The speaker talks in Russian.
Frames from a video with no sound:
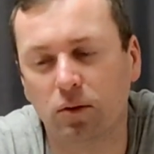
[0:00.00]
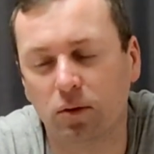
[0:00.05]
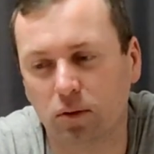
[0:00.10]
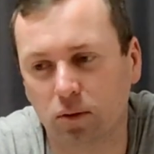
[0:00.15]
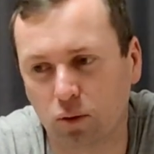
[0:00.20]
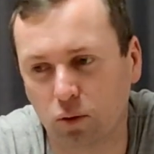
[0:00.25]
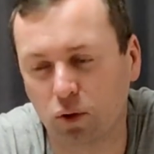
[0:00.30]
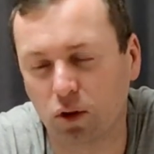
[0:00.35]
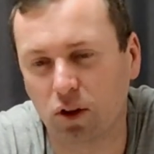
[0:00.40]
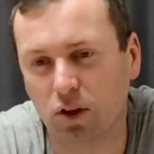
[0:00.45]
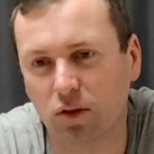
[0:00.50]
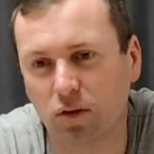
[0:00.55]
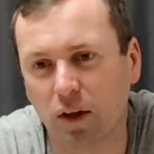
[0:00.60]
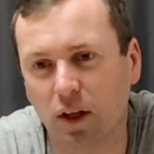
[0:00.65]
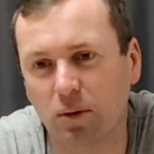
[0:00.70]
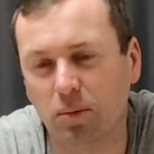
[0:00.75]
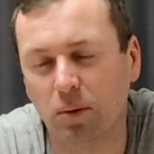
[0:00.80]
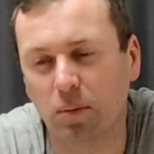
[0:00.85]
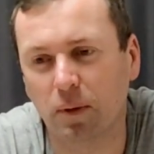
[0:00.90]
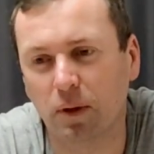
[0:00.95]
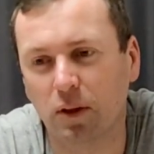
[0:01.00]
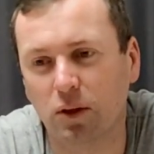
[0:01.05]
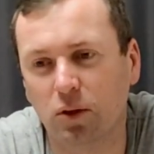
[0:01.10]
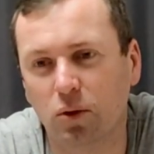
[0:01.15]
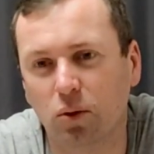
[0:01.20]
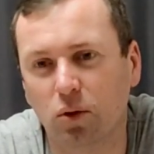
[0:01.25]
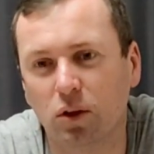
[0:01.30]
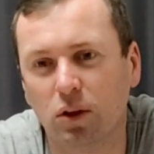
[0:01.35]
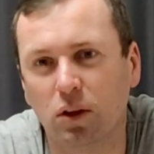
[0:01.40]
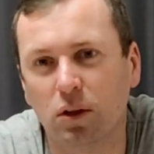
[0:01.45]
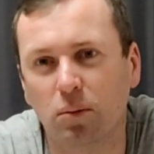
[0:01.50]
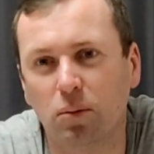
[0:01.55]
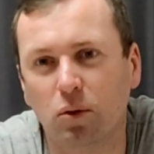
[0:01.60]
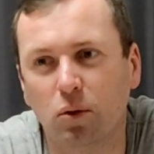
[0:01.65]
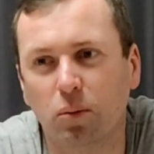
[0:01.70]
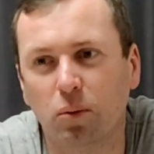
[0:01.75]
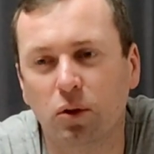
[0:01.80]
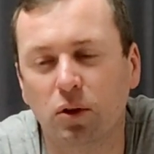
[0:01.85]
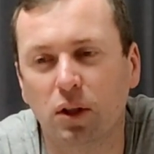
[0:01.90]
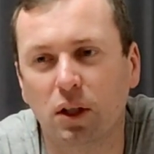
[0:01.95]
у них свадьба происходит,
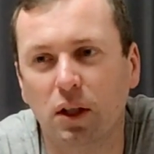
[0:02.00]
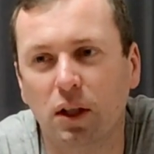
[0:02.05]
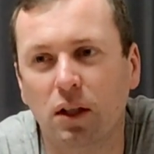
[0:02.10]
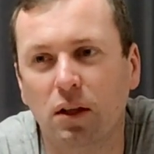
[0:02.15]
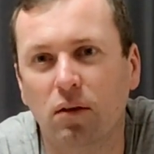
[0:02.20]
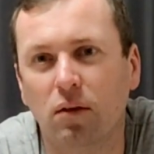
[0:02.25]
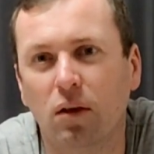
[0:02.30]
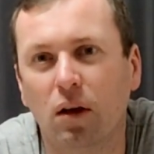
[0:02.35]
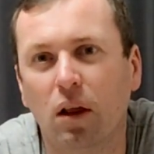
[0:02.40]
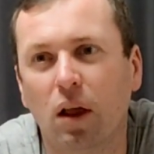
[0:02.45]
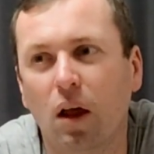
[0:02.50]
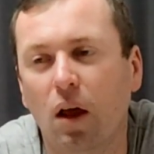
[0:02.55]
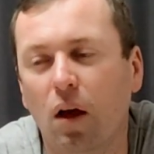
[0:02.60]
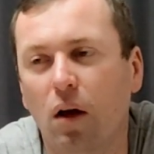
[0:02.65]
но после этого